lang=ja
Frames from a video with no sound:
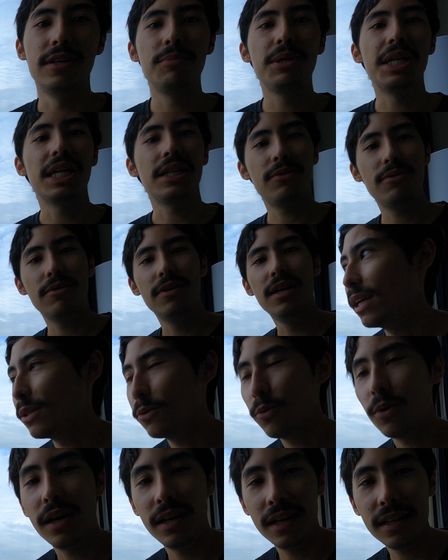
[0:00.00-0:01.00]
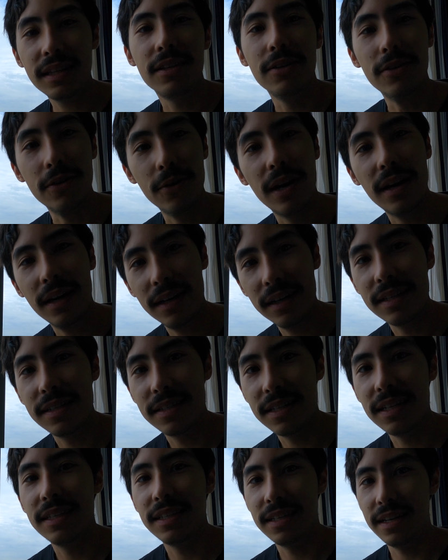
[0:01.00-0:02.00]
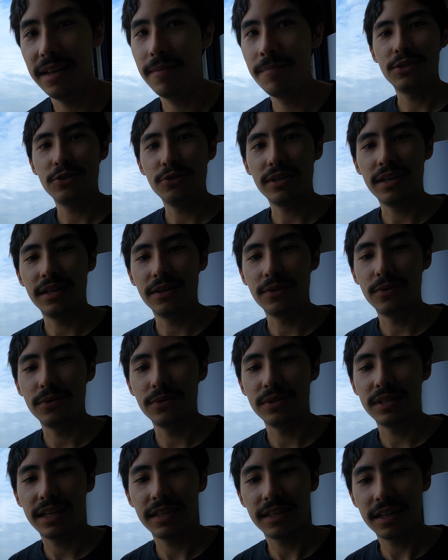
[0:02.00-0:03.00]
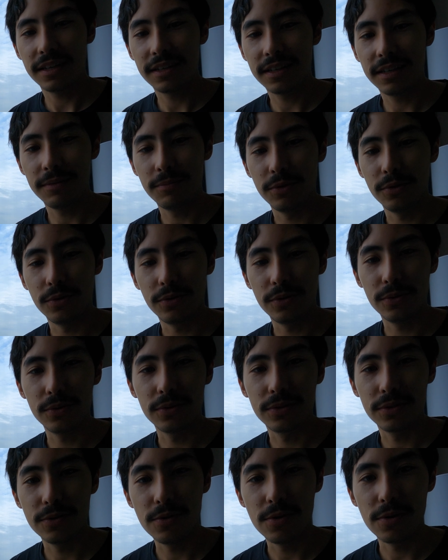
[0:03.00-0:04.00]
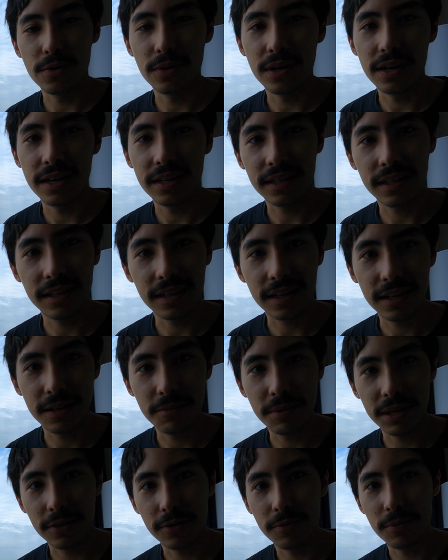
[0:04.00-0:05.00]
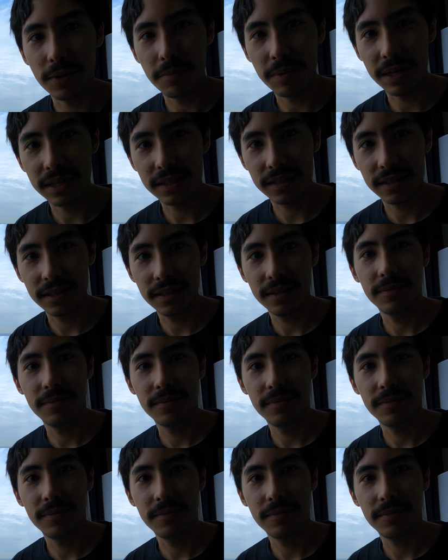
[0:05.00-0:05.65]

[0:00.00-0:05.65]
う意味だと妥当かなっていうような感じですね週間こう在宅勤務の様子をご覧いただければと思います